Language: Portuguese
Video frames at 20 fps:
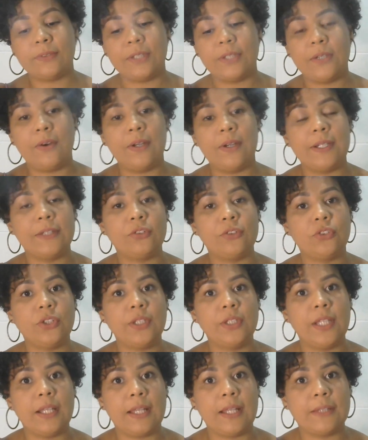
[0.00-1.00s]
dê uma
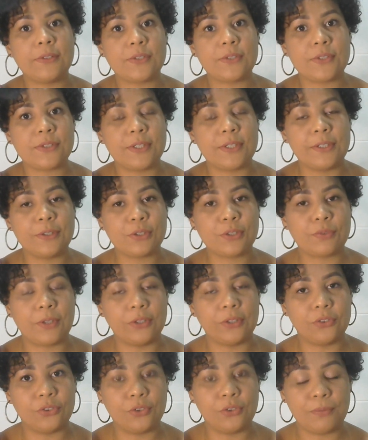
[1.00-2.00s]
olhadinha lá nos seus signos
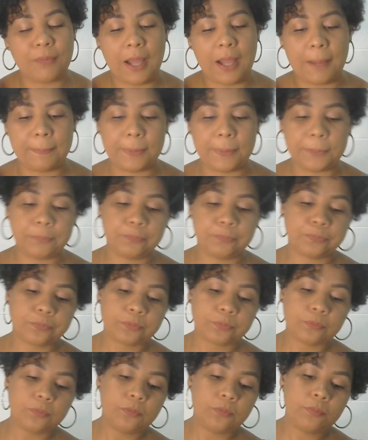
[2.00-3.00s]
fortes no mapa.
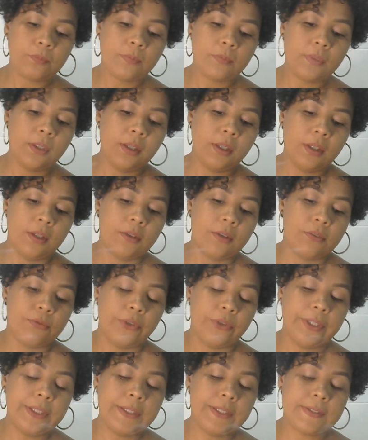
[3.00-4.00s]

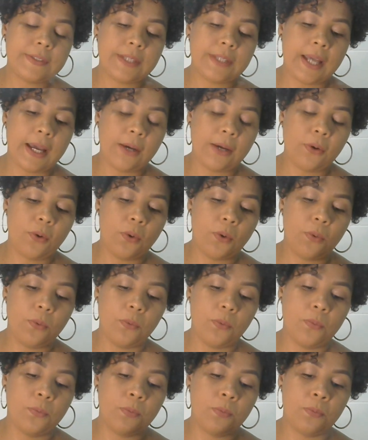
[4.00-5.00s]
Vou iniciar com
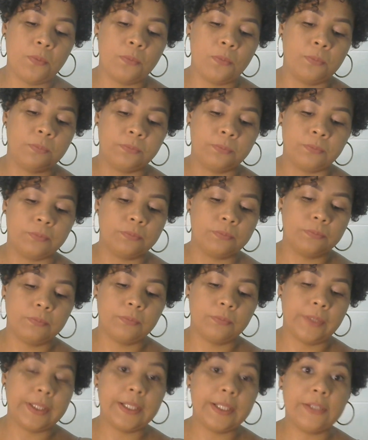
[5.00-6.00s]
um,
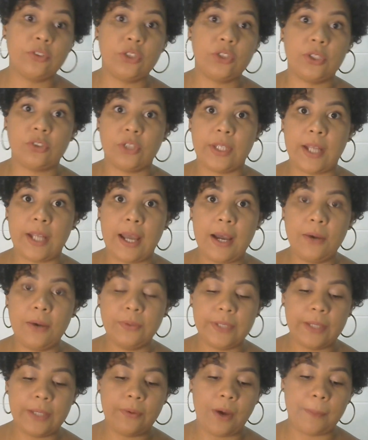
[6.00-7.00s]
uma energia geral,
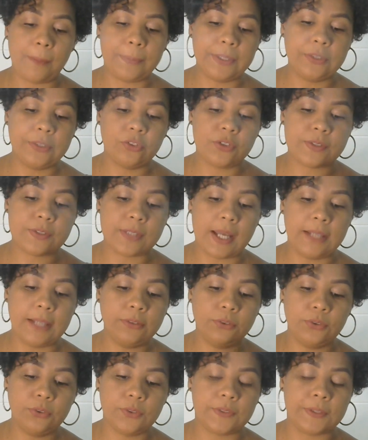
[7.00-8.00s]
né, o
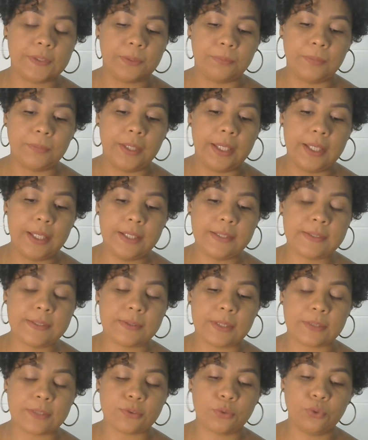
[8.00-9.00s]
aprendizado do seu mês,
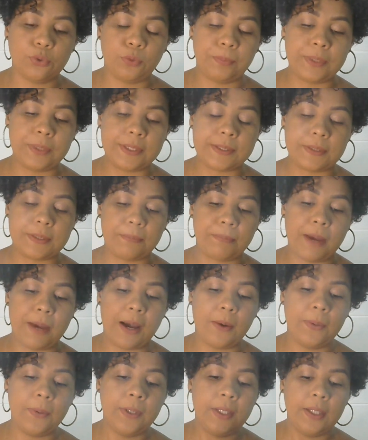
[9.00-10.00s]
assunto
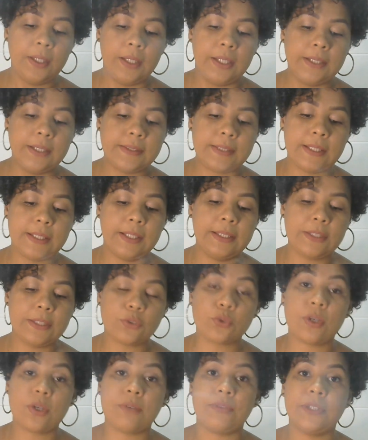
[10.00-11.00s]
principal. Em seguida,
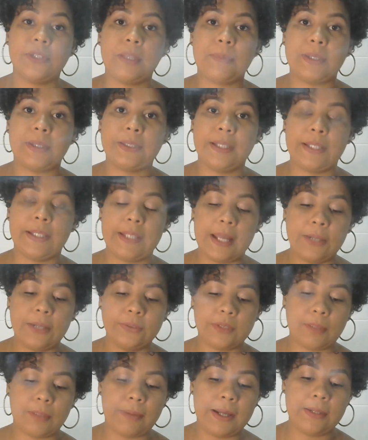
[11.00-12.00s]
sua vida material,
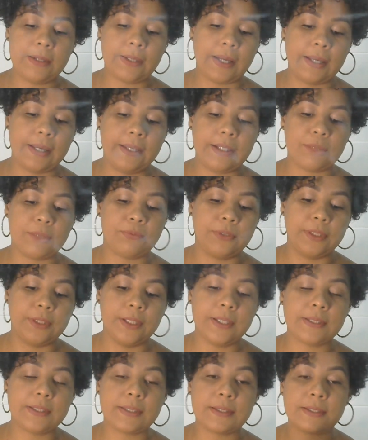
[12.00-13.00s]
trabalho, carreira,
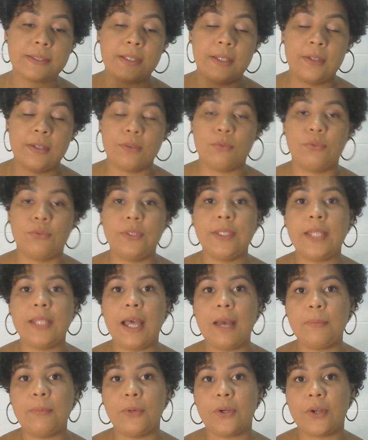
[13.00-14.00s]
finanças, vida
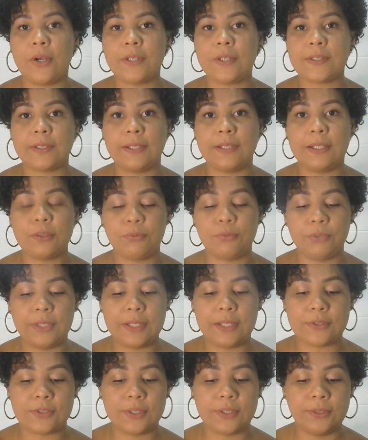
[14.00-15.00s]
amorosa e lá no
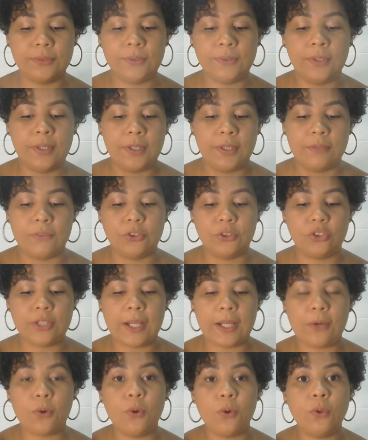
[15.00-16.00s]
finalzinho vou
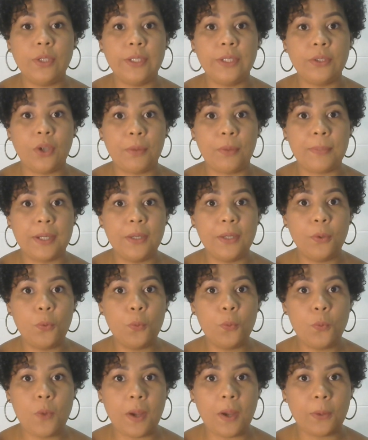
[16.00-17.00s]
tirar com o Lenormand
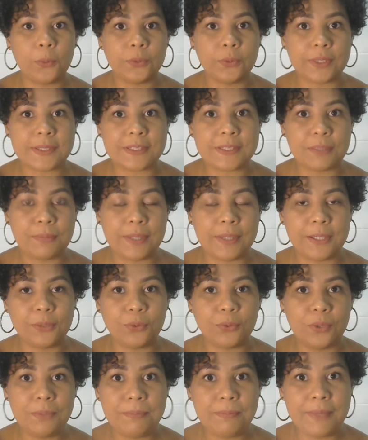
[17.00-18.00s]
um
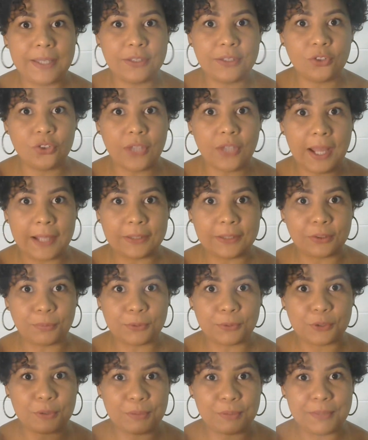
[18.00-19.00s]
acontecimento imediato para
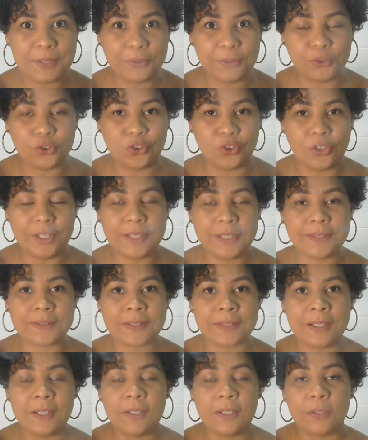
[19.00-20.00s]
os primeiros dias
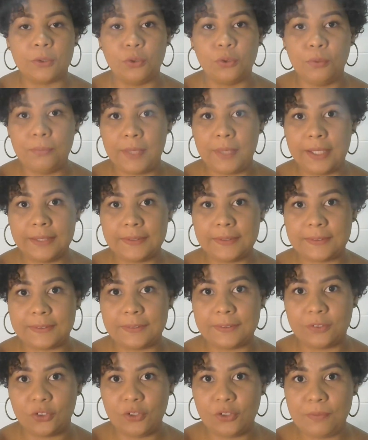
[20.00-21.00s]
do mês
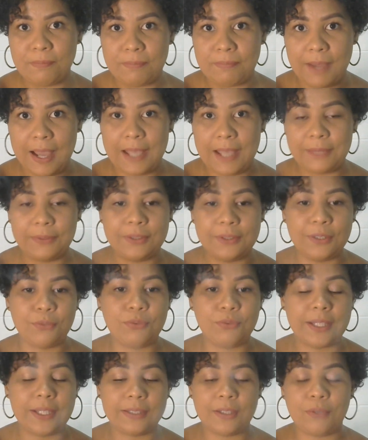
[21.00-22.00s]
de maio. Então
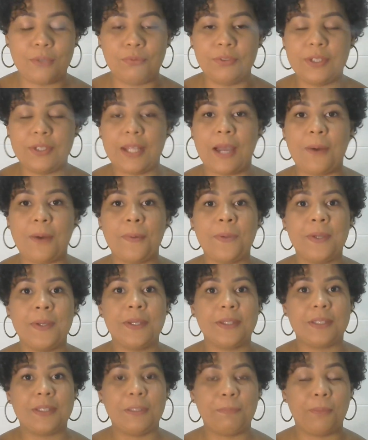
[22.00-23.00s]
fica até o final
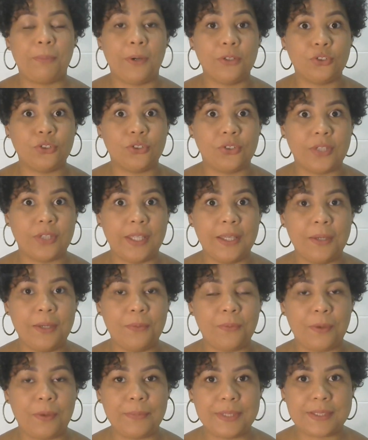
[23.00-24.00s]
que pode ter
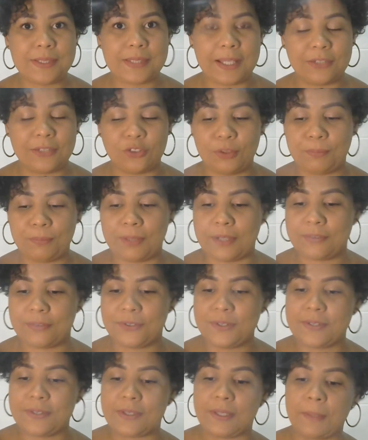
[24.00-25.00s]
uma mensagem para
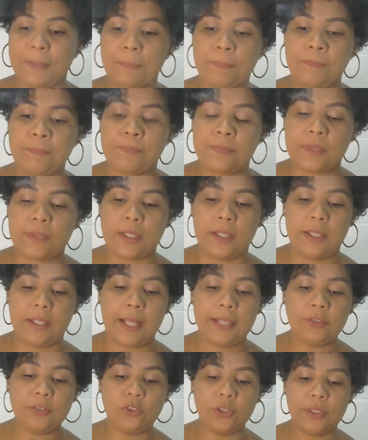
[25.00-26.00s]
você.
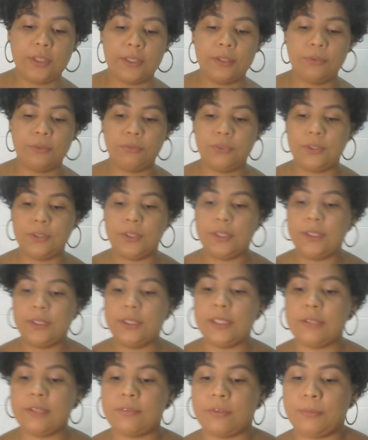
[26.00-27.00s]
Gratidão
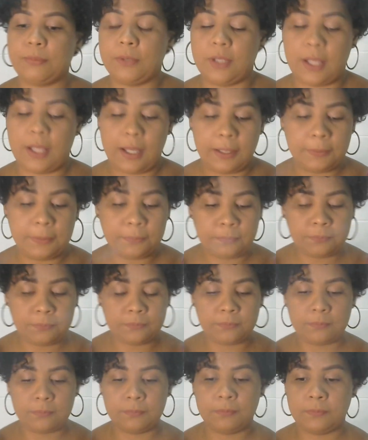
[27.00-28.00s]
infinita, vamos lá
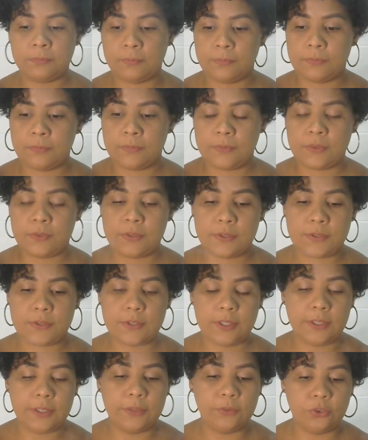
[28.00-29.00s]

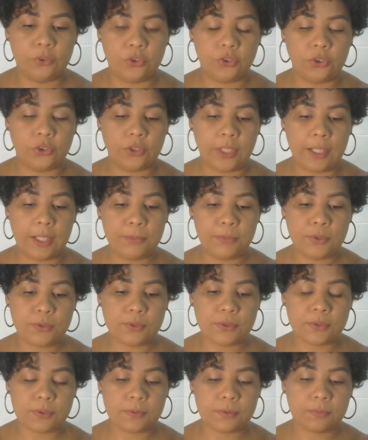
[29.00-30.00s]
signo de
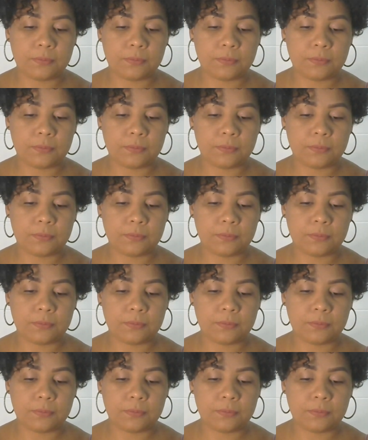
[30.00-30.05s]
Gêmeos.